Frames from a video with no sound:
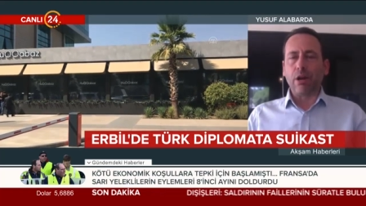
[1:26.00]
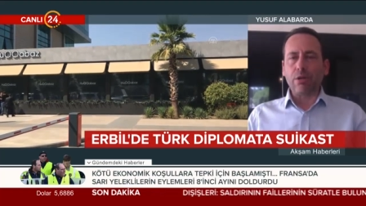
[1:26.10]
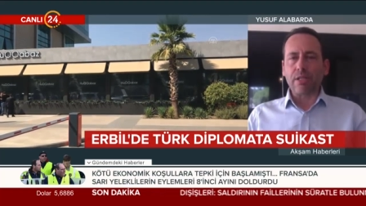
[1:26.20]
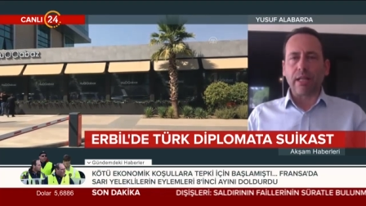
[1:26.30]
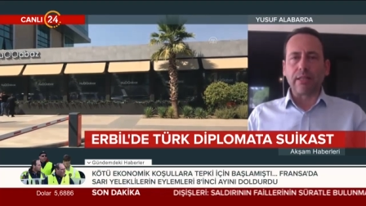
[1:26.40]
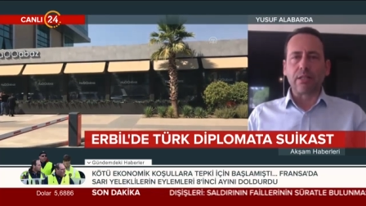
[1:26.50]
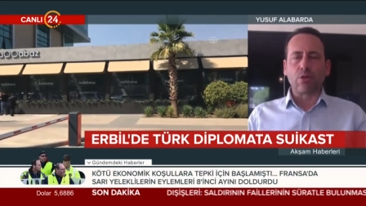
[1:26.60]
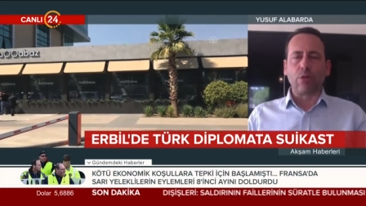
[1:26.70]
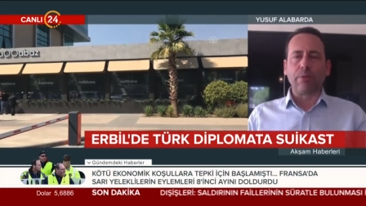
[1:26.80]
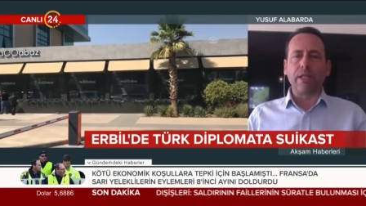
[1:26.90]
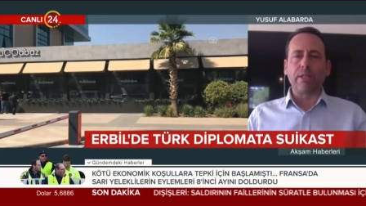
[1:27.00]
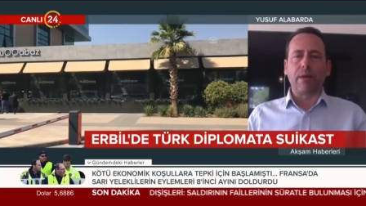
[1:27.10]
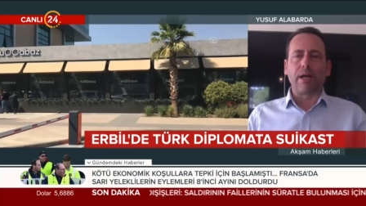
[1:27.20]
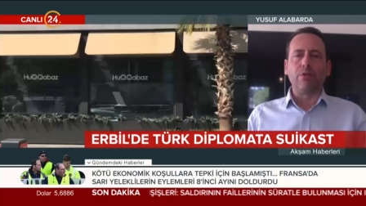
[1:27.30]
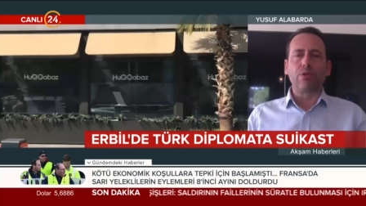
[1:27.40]
terör saldırısı olma
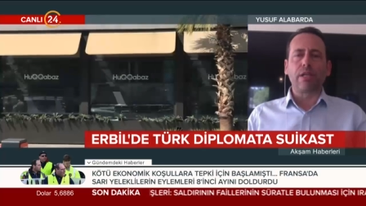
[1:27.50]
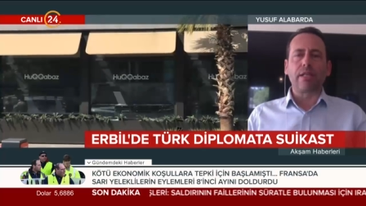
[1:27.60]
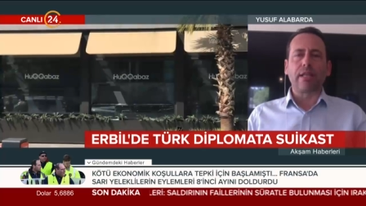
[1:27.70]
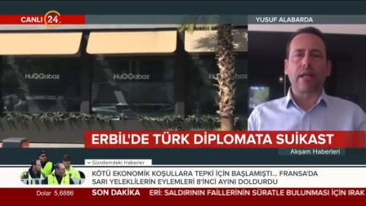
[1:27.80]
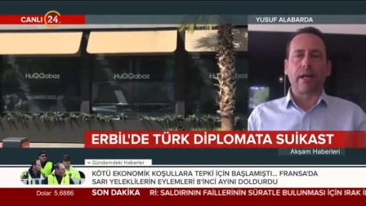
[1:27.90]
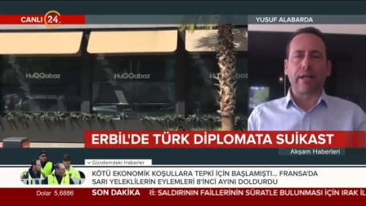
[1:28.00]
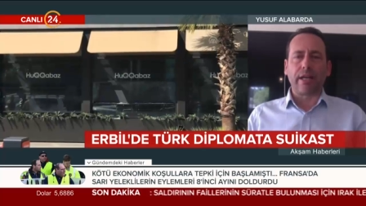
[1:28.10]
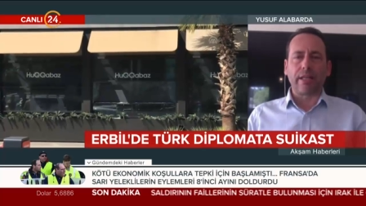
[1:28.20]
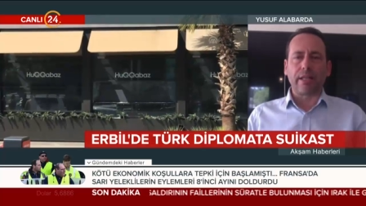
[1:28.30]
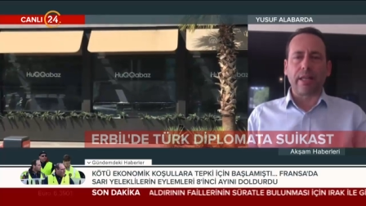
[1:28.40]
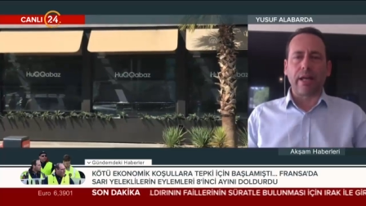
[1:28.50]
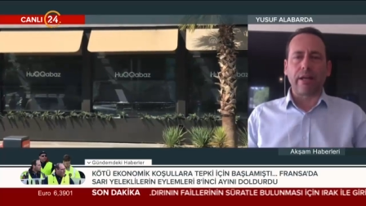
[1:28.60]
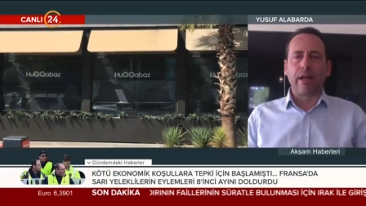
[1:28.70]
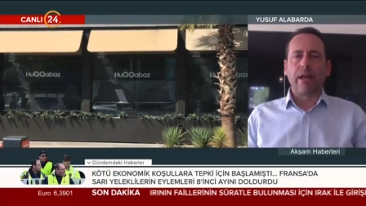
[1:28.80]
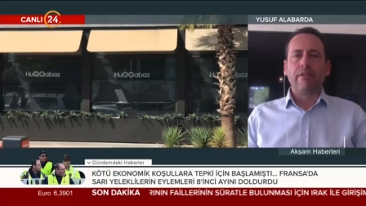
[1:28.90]
ihtimali üzerinden hareket
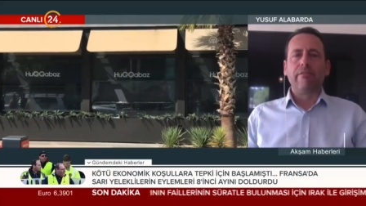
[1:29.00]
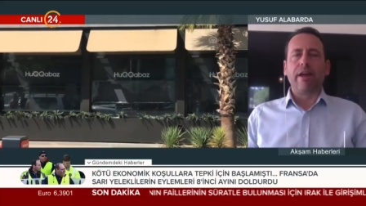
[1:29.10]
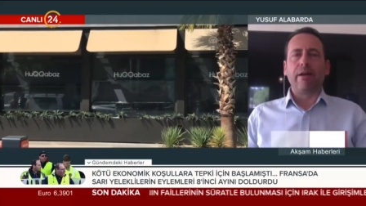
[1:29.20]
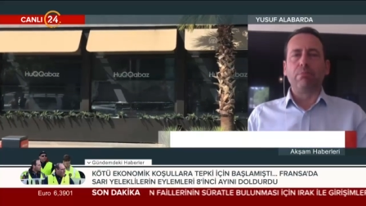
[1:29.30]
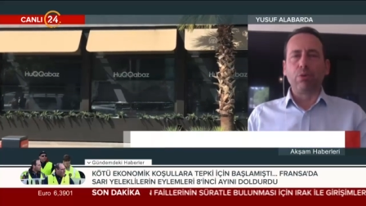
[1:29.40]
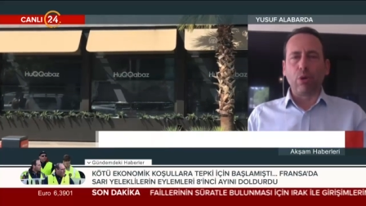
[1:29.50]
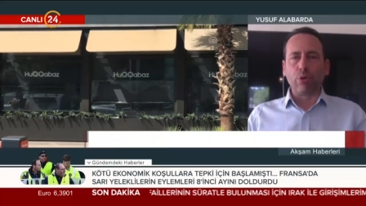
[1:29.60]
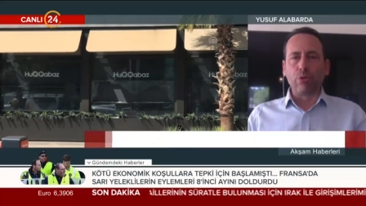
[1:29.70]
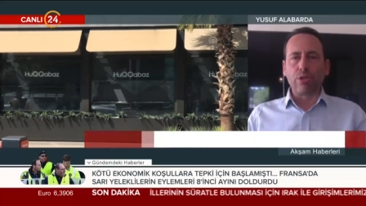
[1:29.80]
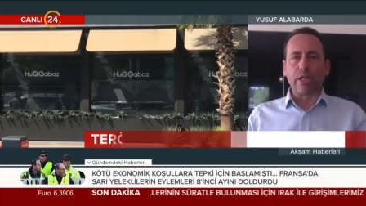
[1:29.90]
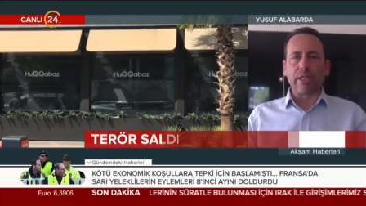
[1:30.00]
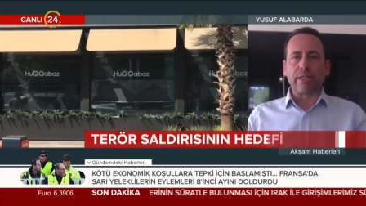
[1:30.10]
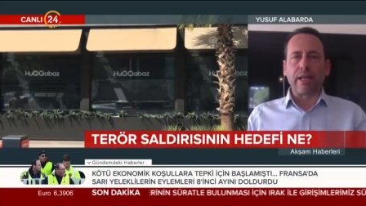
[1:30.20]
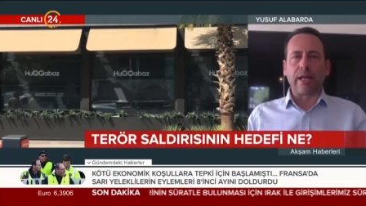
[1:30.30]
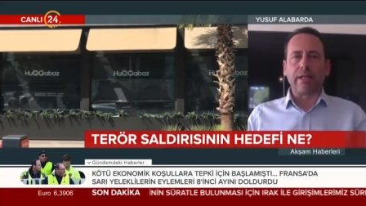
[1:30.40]
eder ve bu konu
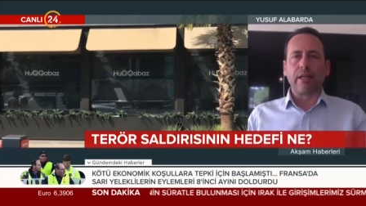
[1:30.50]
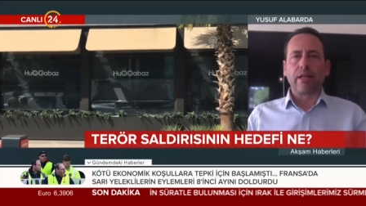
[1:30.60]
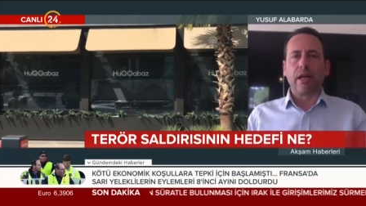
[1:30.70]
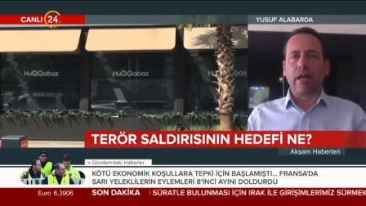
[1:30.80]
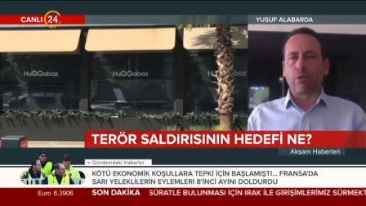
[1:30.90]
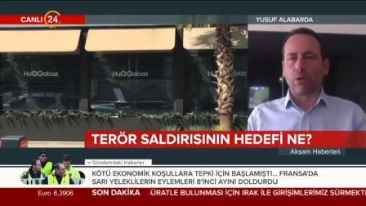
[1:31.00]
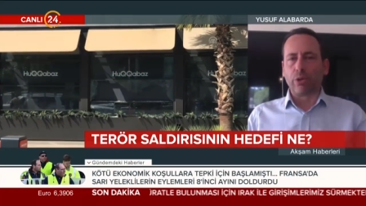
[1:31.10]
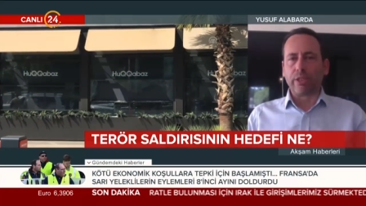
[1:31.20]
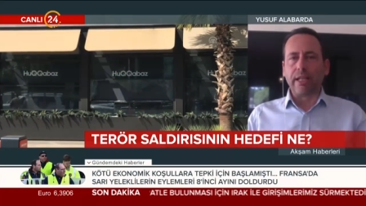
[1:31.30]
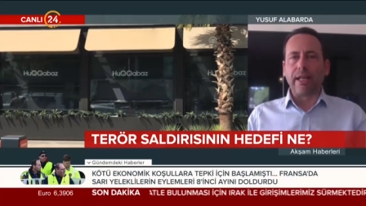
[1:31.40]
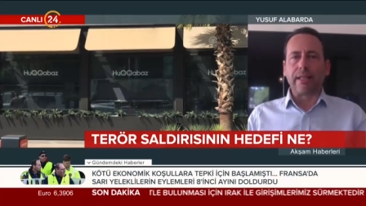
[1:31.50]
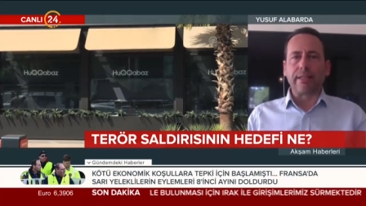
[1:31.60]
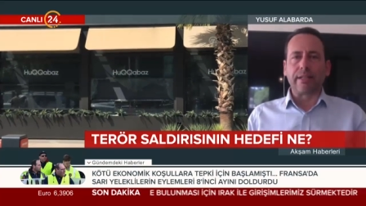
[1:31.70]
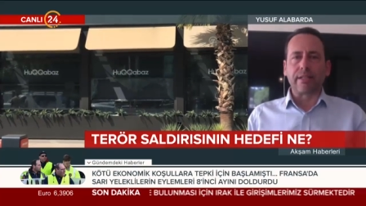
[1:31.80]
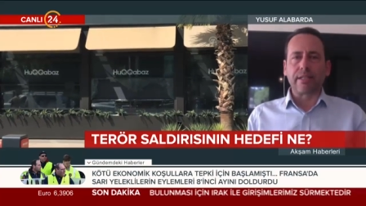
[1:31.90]
üzerinden e, konuyu
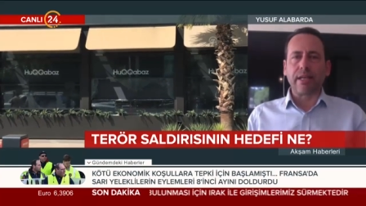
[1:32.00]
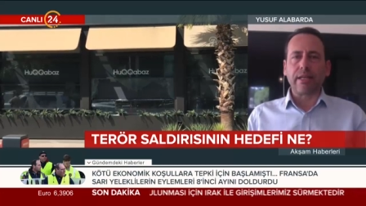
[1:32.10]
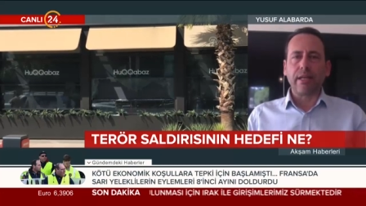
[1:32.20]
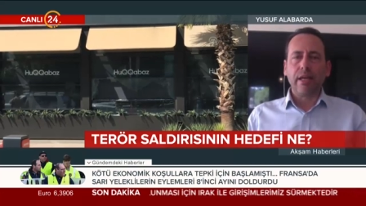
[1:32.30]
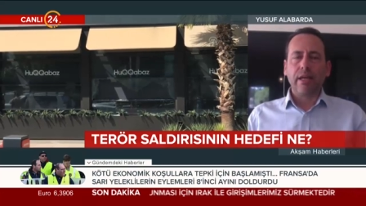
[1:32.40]
dillendirirsek.